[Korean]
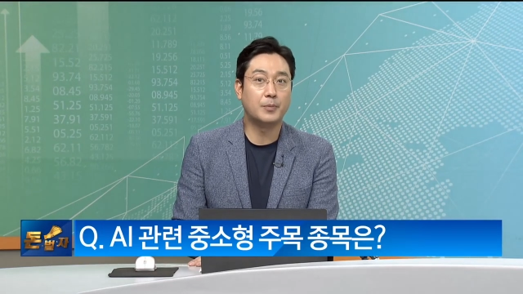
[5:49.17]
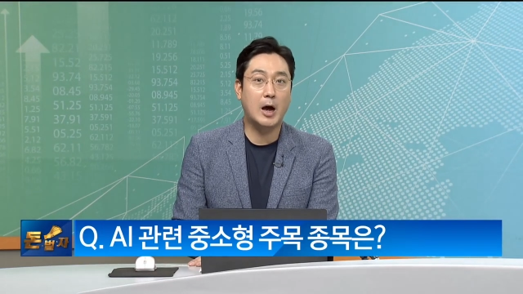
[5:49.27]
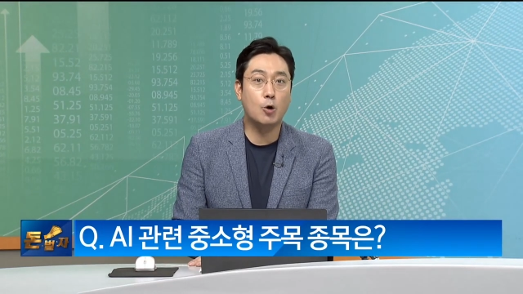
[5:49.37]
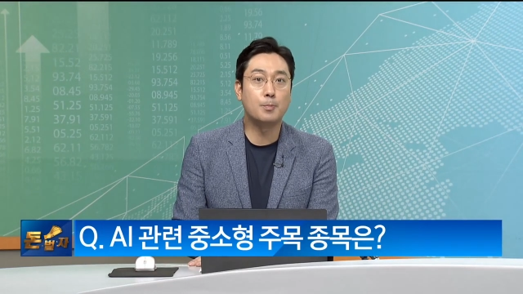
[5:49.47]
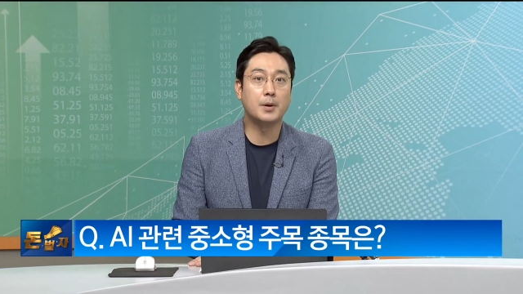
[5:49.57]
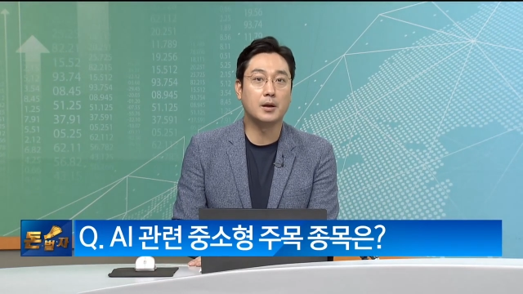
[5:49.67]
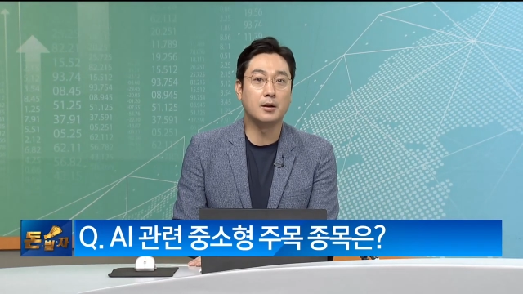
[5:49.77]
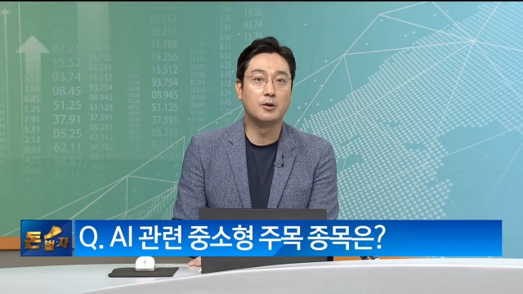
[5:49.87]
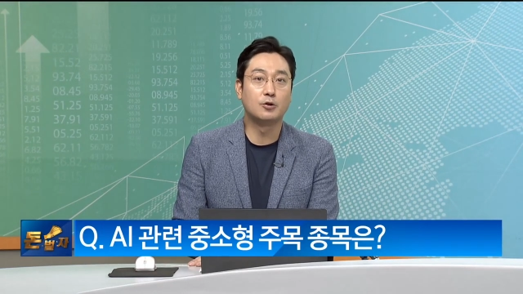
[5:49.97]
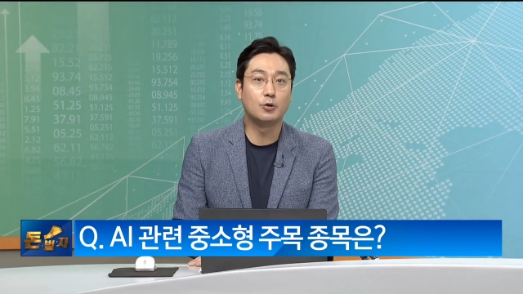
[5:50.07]
9배,
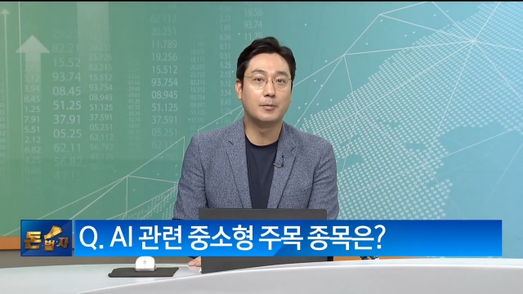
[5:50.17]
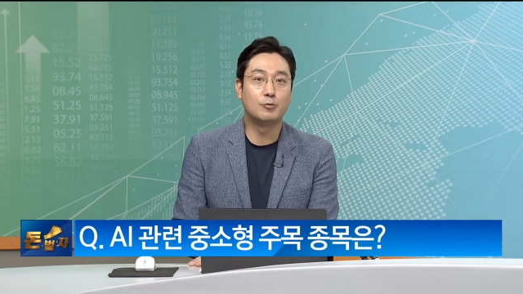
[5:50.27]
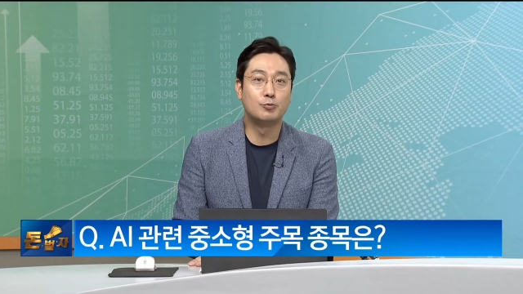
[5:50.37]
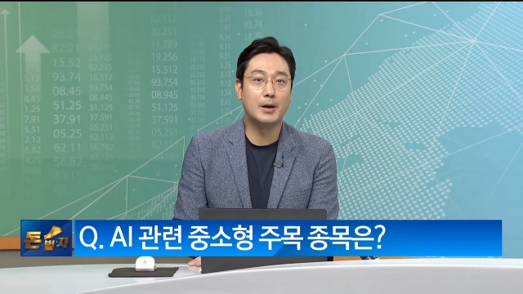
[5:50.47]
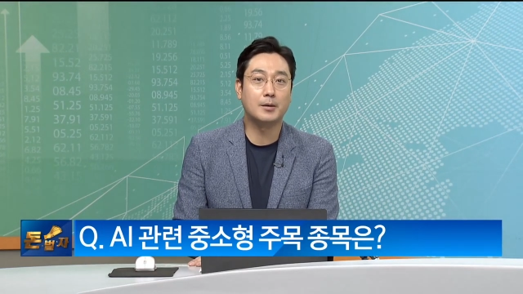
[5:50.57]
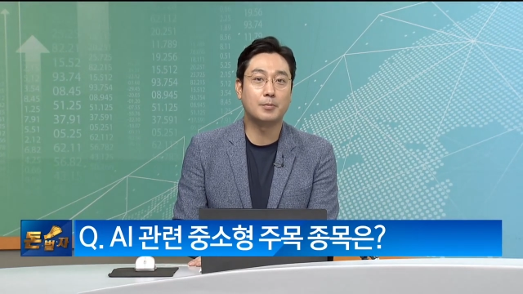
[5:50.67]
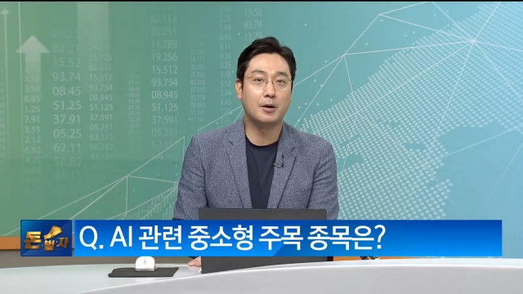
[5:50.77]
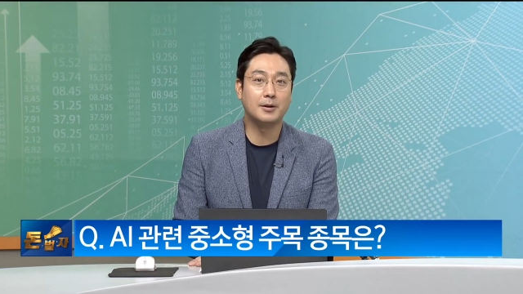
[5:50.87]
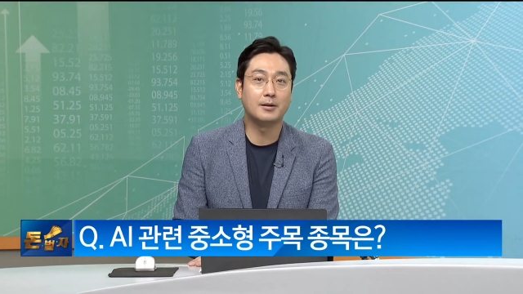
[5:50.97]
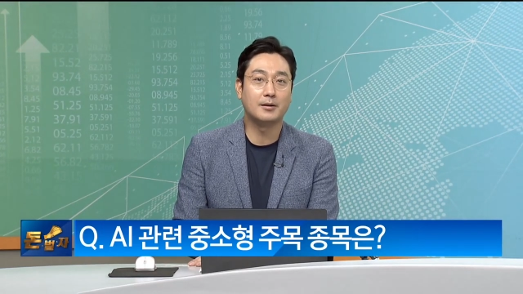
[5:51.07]
연초 대비
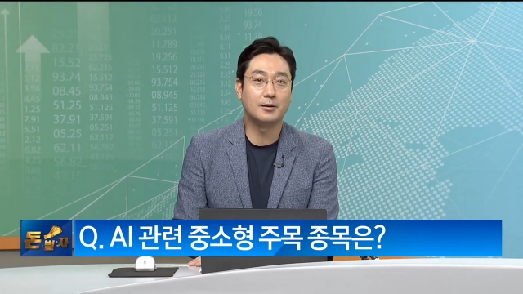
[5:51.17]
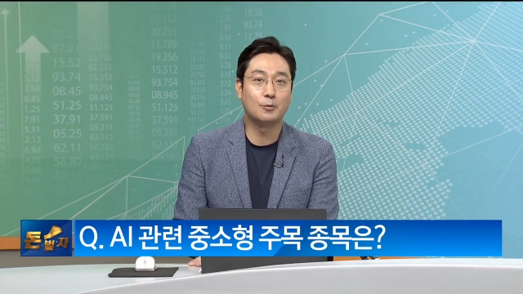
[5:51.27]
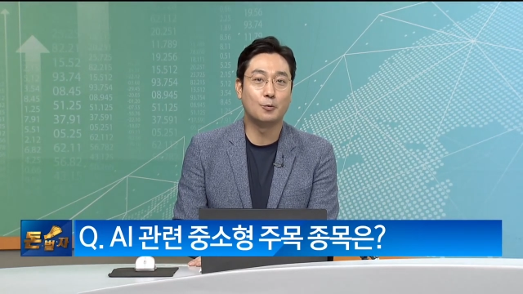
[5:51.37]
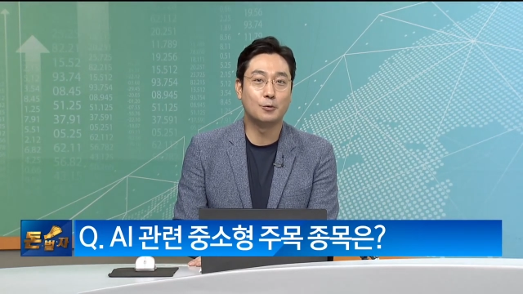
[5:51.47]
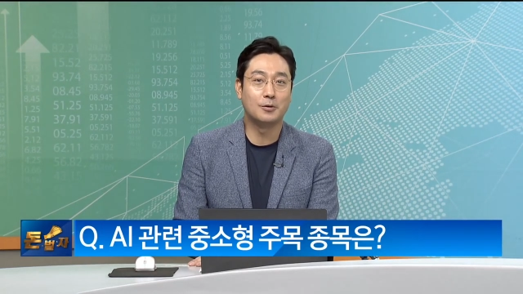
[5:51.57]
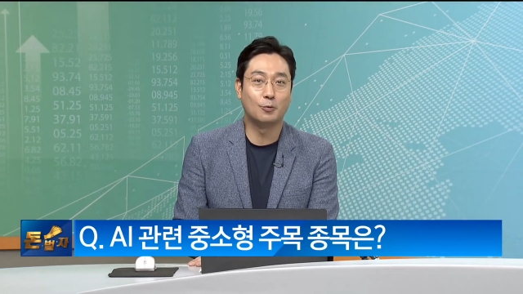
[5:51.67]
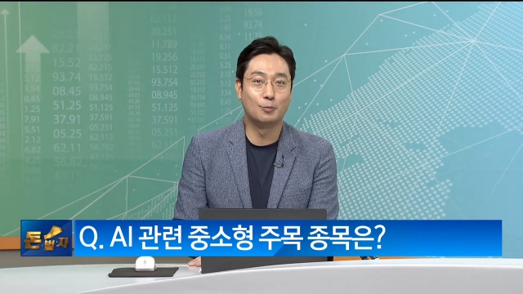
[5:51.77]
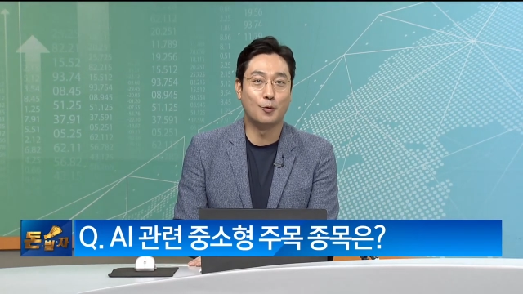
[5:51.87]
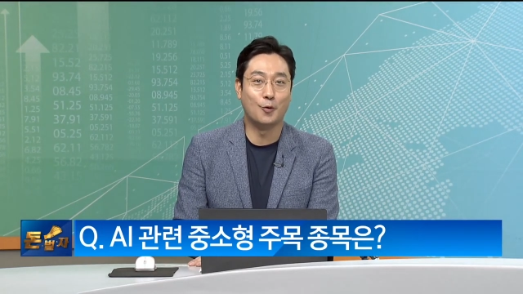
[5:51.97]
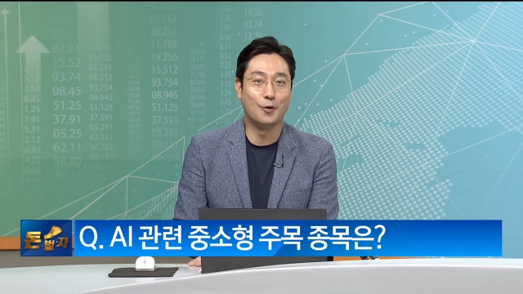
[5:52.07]
900% 오른
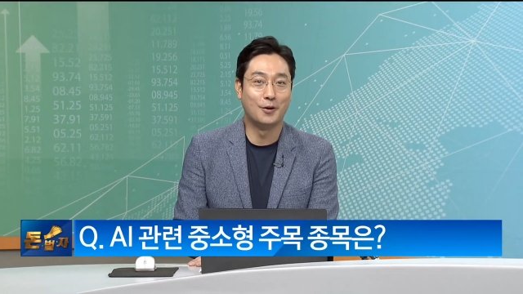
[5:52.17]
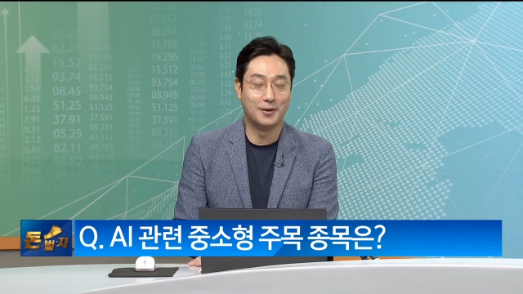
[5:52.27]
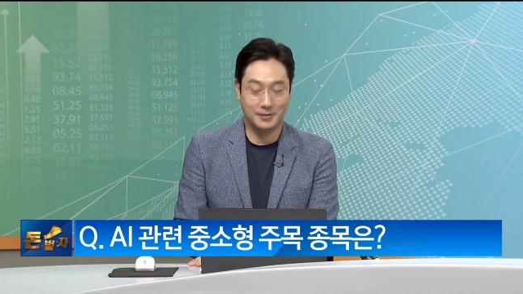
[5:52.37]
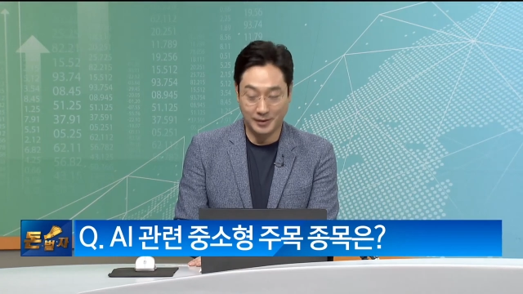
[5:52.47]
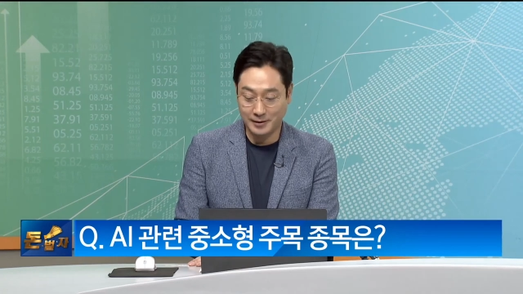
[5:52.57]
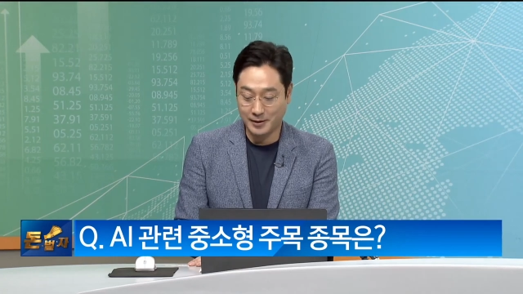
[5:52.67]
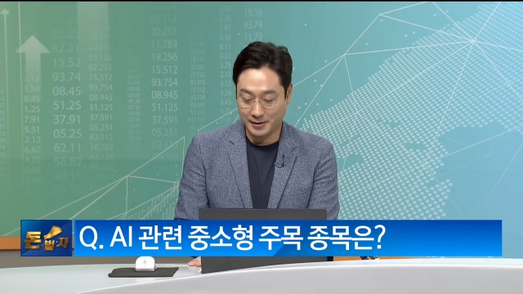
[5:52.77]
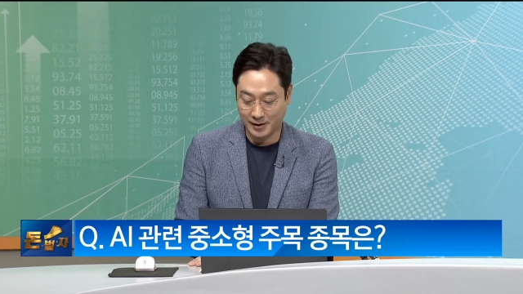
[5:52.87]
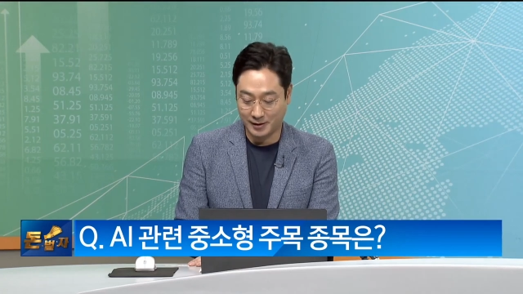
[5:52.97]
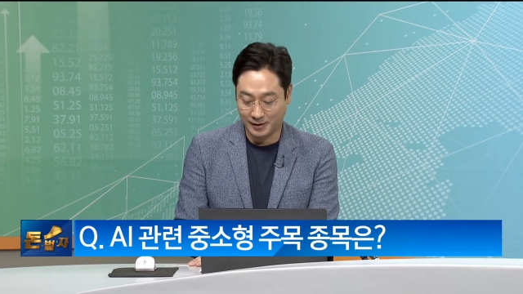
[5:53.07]
종목
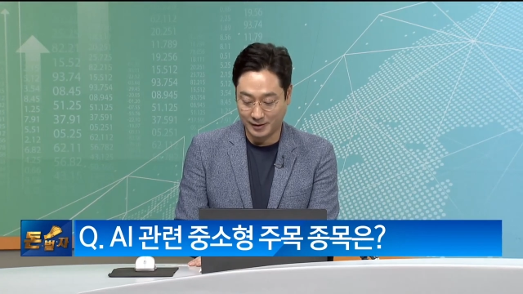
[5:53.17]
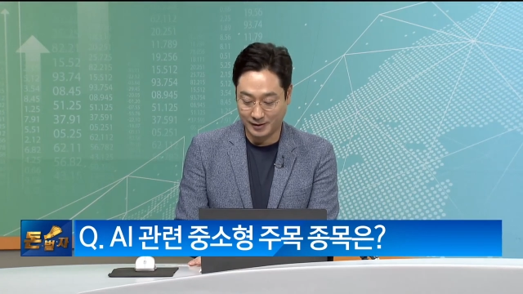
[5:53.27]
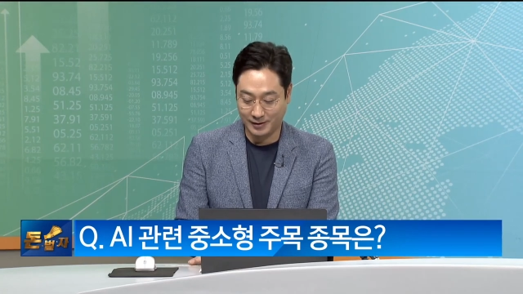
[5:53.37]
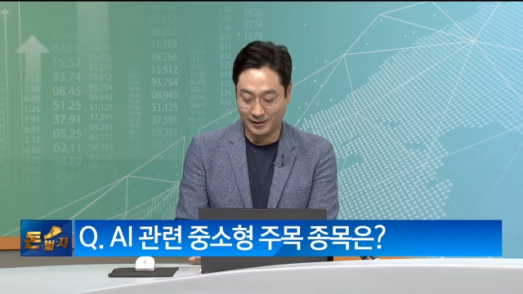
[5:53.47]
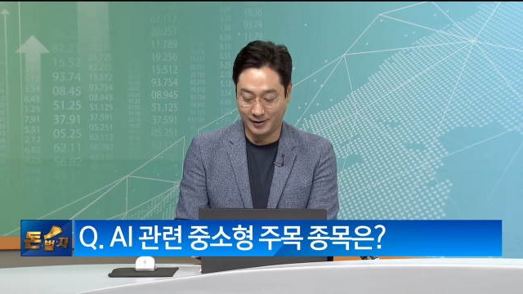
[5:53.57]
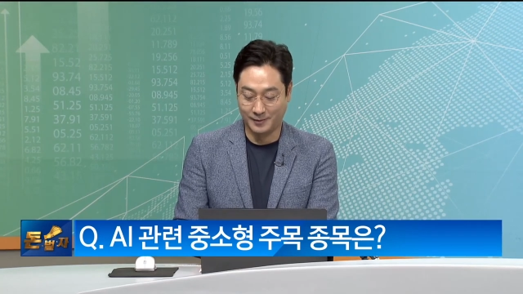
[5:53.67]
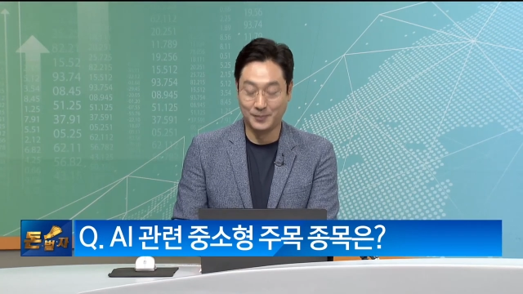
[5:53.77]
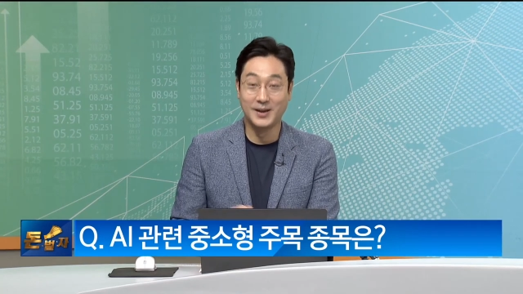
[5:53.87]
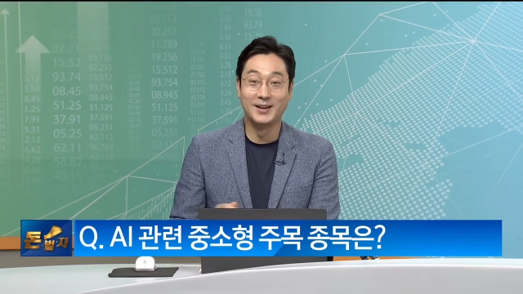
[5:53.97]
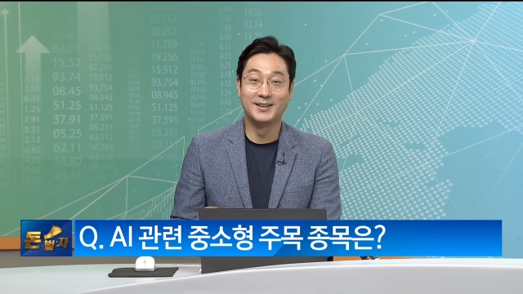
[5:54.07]
JLK. 1
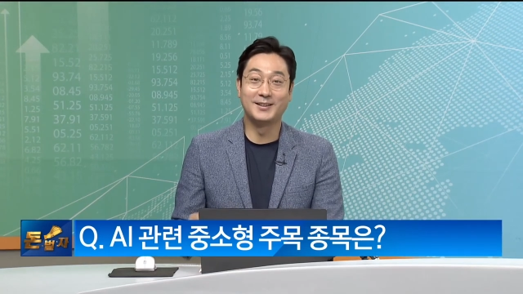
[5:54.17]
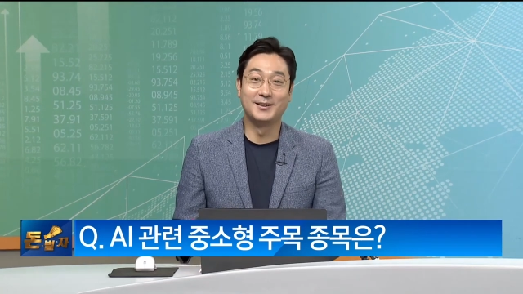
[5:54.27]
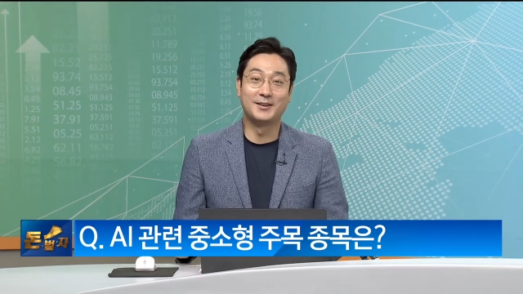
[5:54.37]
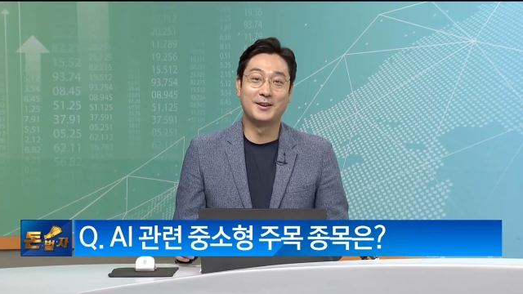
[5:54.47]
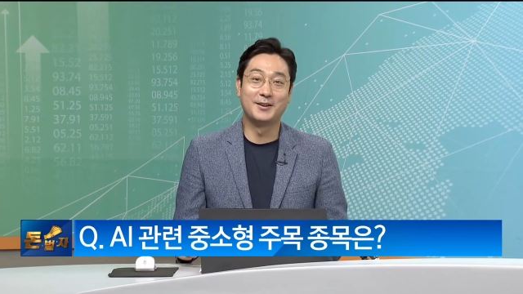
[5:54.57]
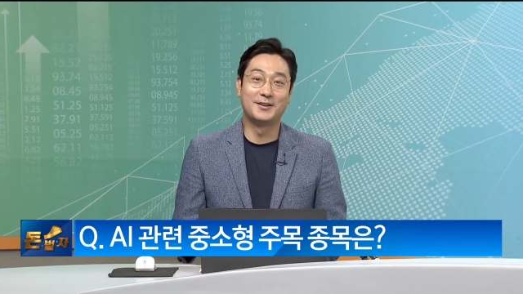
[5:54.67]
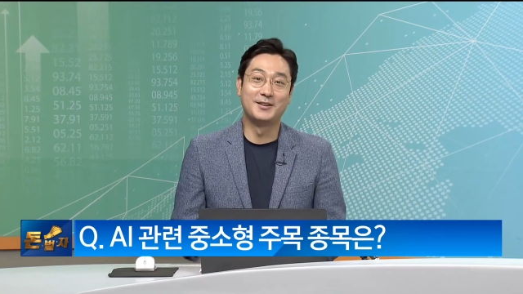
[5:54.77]
네. JLK를